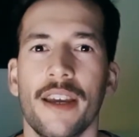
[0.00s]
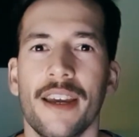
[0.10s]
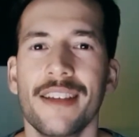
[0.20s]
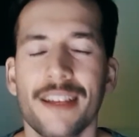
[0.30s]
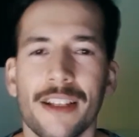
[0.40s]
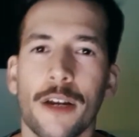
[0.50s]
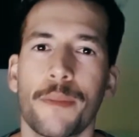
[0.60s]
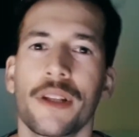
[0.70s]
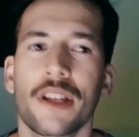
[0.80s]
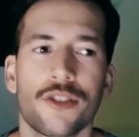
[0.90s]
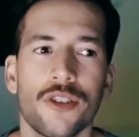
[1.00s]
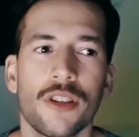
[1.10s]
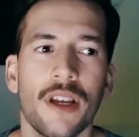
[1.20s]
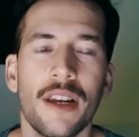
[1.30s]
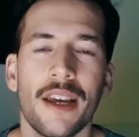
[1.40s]
esa interpretación
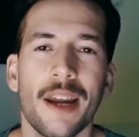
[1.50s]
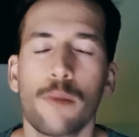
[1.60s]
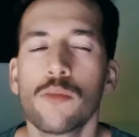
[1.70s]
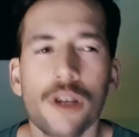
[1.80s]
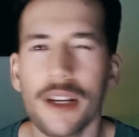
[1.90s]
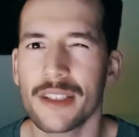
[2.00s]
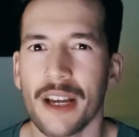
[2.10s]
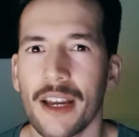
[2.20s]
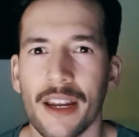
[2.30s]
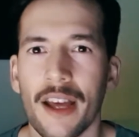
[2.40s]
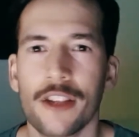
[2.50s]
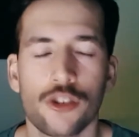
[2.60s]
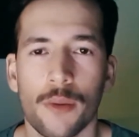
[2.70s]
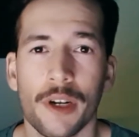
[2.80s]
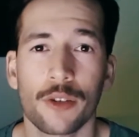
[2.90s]
de él era muy exagerada y
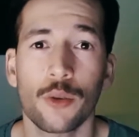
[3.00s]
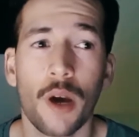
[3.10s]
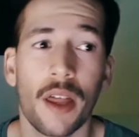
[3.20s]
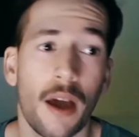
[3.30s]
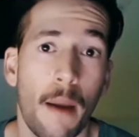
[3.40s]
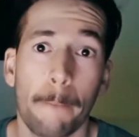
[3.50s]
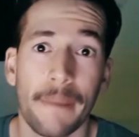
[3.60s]
sobreactuada.